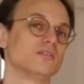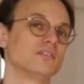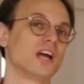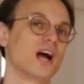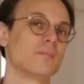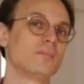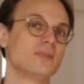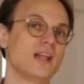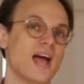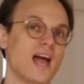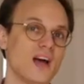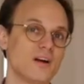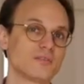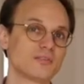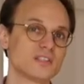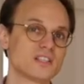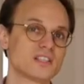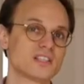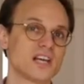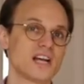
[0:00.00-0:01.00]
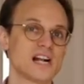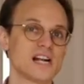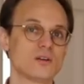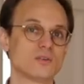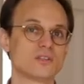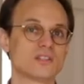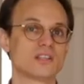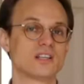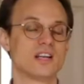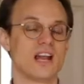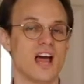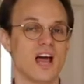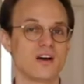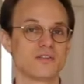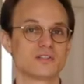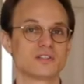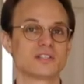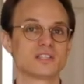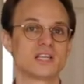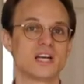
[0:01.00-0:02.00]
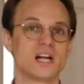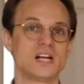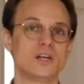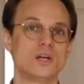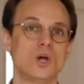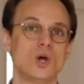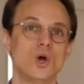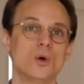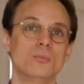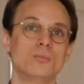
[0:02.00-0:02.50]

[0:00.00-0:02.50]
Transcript: Wir haben Nervenzellen und diese Nervenzellen